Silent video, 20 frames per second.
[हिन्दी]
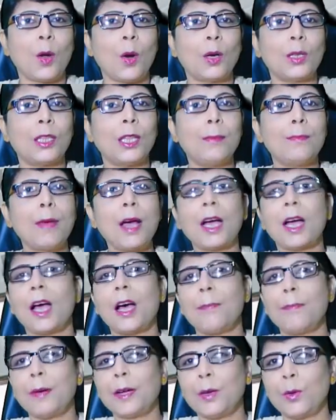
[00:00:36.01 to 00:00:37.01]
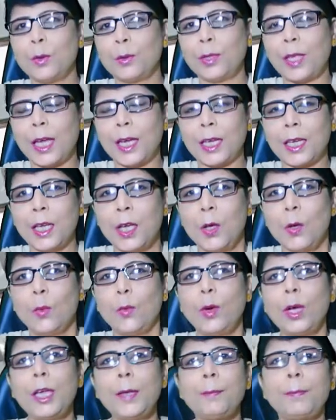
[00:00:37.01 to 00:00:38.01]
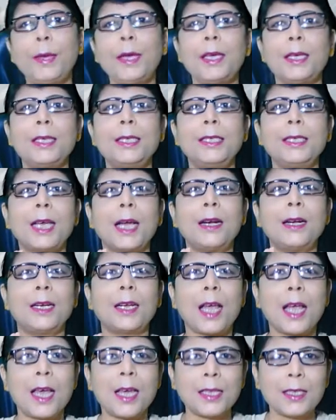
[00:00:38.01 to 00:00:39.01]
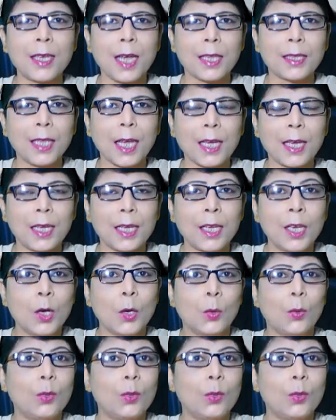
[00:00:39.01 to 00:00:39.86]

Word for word: और दिमाग अपंग होता है वहीं पे इंसान ठहर जाता है